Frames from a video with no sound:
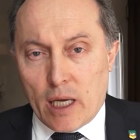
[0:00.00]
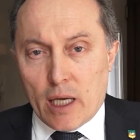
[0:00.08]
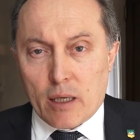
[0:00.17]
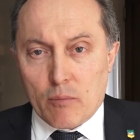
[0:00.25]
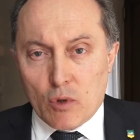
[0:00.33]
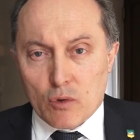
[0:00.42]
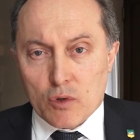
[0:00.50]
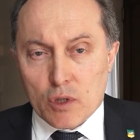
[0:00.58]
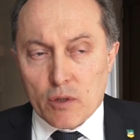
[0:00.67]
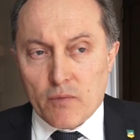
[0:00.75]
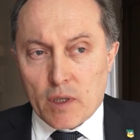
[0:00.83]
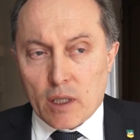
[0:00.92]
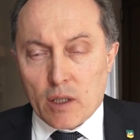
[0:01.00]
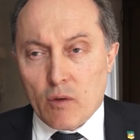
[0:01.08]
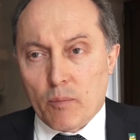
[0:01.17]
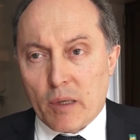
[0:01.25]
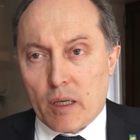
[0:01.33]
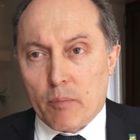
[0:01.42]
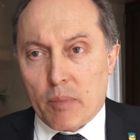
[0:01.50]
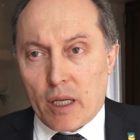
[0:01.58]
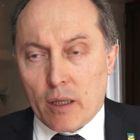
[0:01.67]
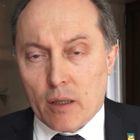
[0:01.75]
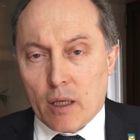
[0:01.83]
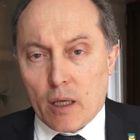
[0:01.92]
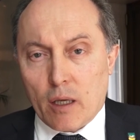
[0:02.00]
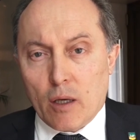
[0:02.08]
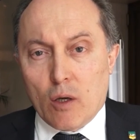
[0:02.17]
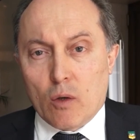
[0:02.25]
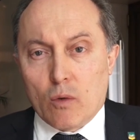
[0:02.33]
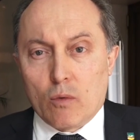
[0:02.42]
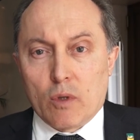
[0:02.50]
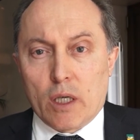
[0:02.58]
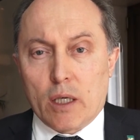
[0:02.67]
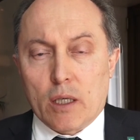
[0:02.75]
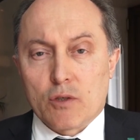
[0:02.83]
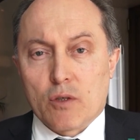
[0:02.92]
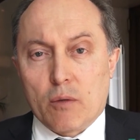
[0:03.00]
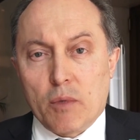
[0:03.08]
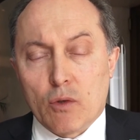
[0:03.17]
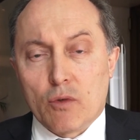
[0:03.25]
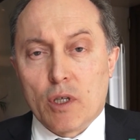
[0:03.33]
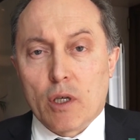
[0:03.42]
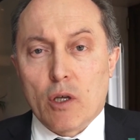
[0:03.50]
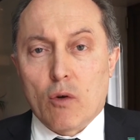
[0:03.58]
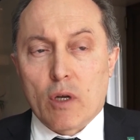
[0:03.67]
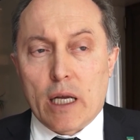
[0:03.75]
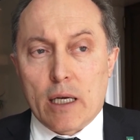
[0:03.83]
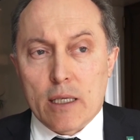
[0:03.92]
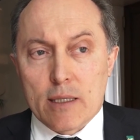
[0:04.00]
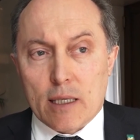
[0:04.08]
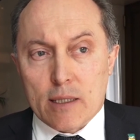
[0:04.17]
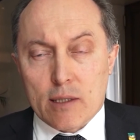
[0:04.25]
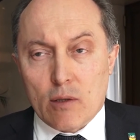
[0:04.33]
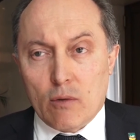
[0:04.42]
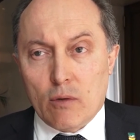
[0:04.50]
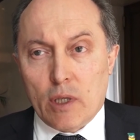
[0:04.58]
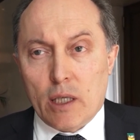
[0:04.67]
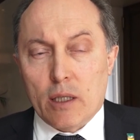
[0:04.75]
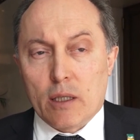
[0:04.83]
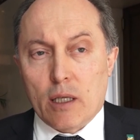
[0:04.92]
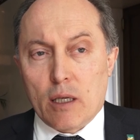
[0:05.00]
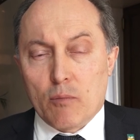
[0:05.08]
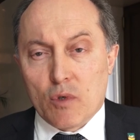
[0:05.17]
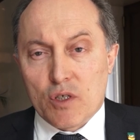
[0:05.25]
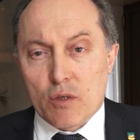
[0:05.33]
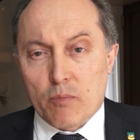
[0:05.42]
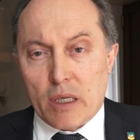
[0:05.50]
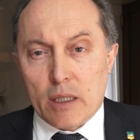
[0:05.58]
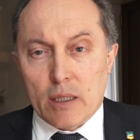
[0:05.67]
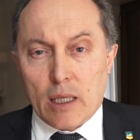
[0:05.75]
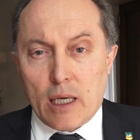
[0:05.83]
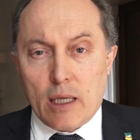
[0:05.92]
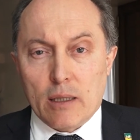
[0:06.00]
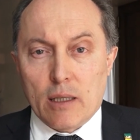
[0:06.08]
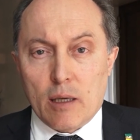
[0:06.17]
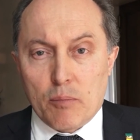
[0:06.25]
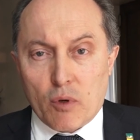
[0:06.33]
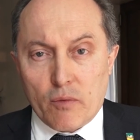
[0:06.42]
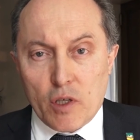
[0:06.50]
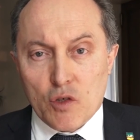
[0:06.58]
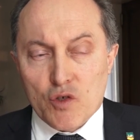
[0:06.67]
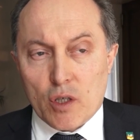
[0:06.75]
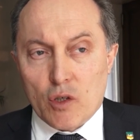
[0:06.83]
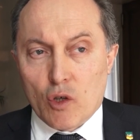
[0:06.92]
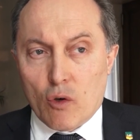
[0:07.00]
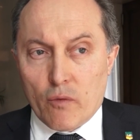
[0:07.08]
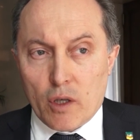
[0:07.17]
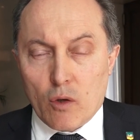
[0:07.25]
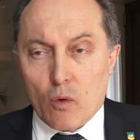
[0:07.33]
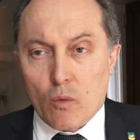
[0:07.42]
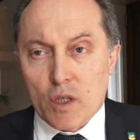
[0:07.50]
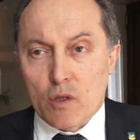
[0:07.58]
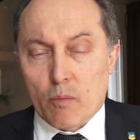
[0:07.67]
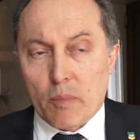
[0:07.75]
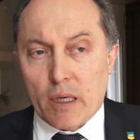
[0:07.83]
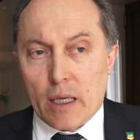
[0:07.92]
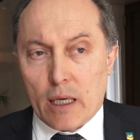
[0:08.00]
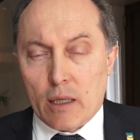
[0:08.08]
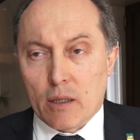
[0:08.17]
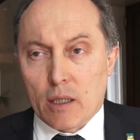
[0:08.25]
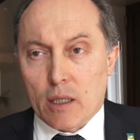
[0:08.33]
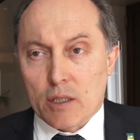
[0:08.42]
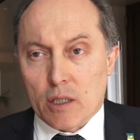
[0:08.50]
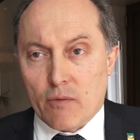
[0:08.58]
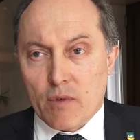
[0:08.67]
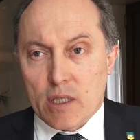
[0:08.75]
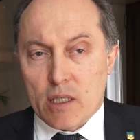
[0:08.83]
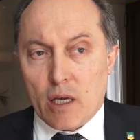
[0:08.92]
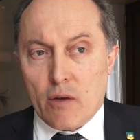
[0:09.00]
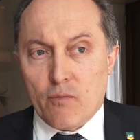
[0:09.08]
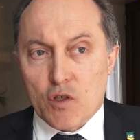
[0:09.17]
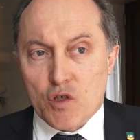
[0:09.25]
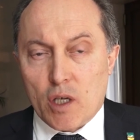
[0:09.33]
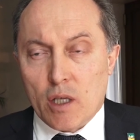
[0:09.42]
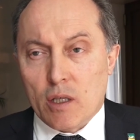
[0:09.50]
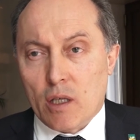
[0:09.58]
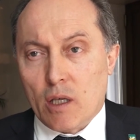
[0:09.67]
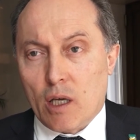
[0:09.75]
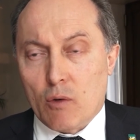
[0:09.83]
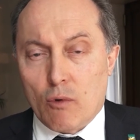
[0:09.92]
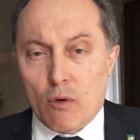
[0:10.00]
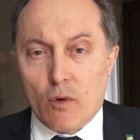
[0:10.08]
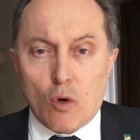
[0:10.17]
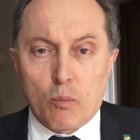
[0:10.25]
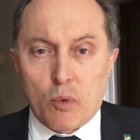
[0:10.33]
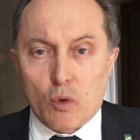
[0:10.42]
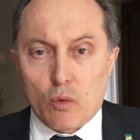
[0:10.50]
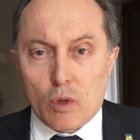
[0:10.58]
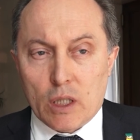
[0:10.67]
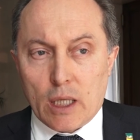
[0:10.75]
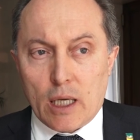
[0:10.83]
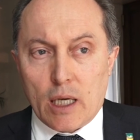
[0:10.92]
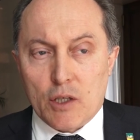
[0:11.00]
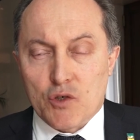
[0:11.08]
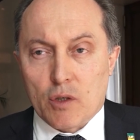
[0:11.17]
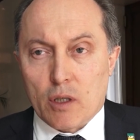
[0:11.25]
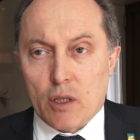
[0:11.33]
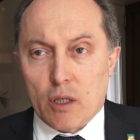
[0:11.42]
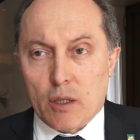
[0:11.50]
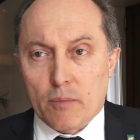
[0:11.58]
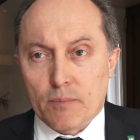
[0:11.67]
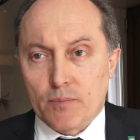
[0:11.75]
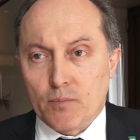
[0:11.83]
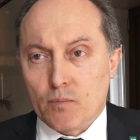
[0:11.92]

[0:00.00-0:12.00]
anche molto significativo per riprendere un ragionamento di riorganizzazione delle municipalità della provincia di Rovigo. Questo per garantire servizi efficienti e nuove opportunità ai cittadini.